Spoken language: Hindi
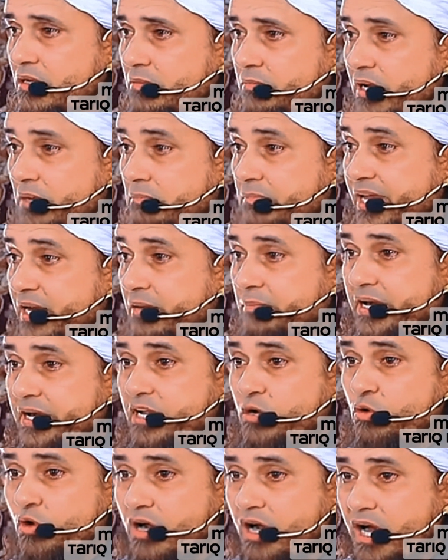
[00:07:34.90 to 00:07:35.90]
भाई मेरे
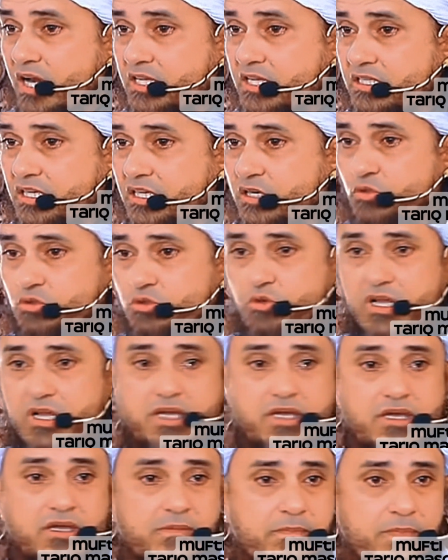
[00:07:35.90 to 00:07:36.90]
बेटे को गाली दी क्यों
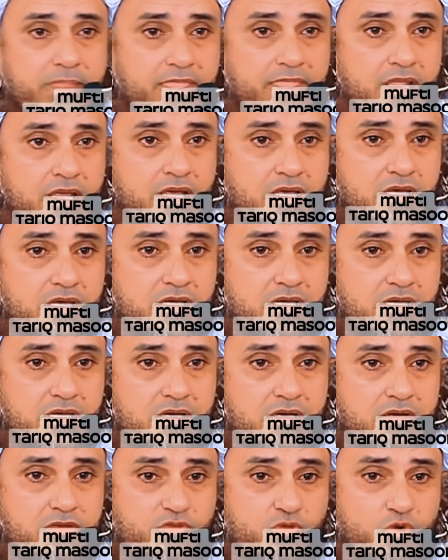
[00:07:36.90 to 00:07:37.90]
तूने
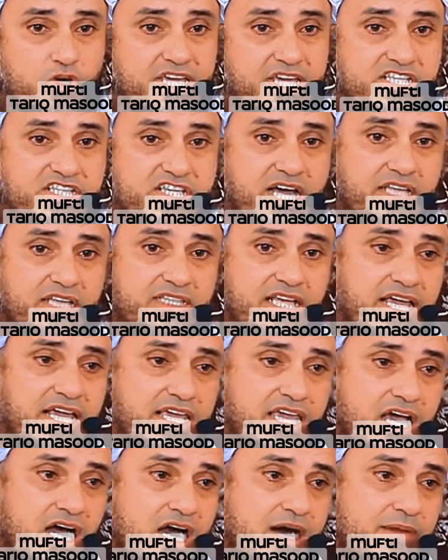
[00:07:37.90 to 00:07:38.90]
वो ये चाहता है
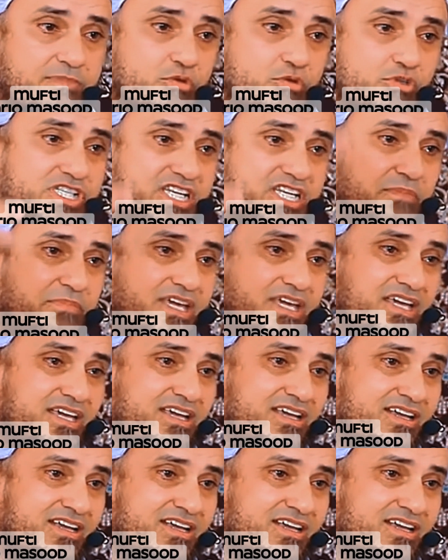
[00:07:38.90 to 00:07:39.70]
कि आप उससे भी